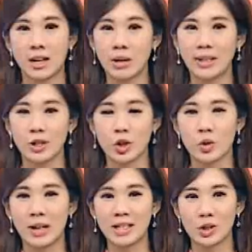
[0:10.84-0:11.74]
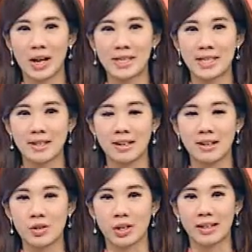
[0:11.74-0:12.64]
好，两点钟，欢迎收看今
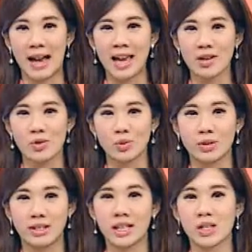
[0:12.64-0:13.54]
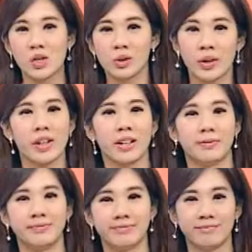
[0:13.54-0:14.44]
天的这个台股新攻略。
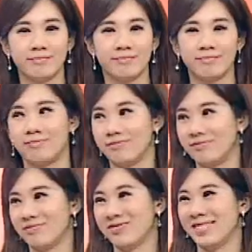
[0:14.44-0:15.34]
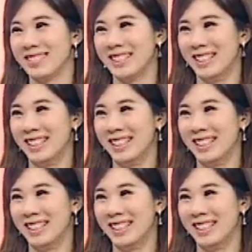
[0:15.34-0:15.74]
带你